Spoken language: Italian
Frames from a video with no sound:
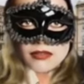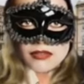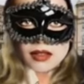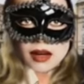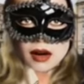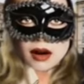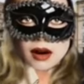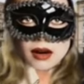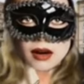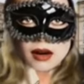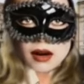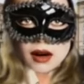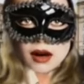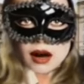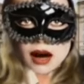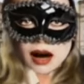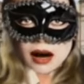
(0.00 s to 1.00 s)
di dubbio
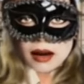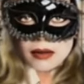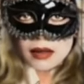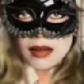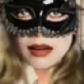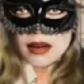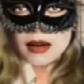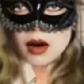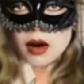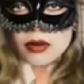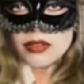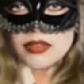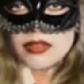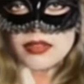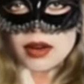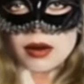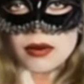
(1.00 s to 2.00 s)
di aver
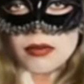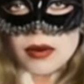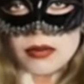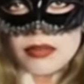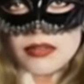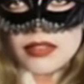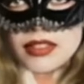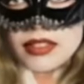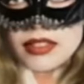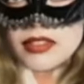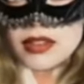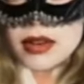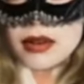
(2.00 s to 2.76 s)
visto passare sul